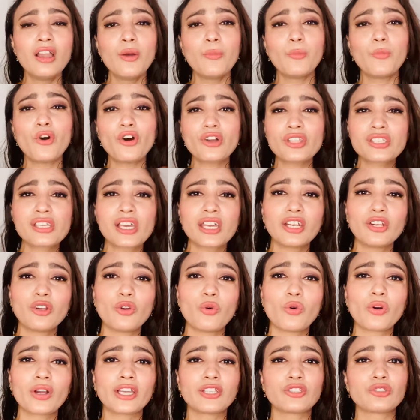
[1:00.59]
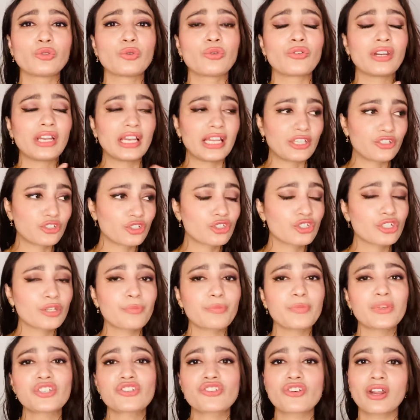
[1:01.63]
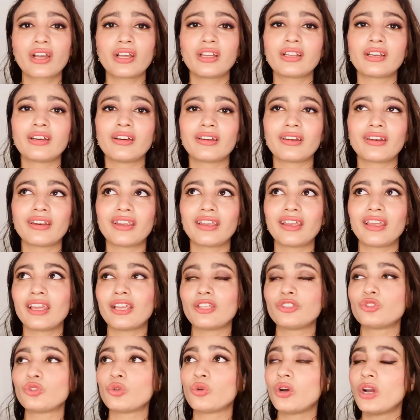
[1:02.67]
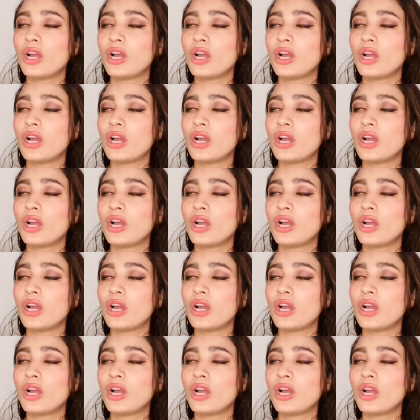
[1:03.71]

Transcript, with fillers: बहुत सारे लोग हैं जो रिलेशनशिप में स्ट्रगल कर रहे हैं जो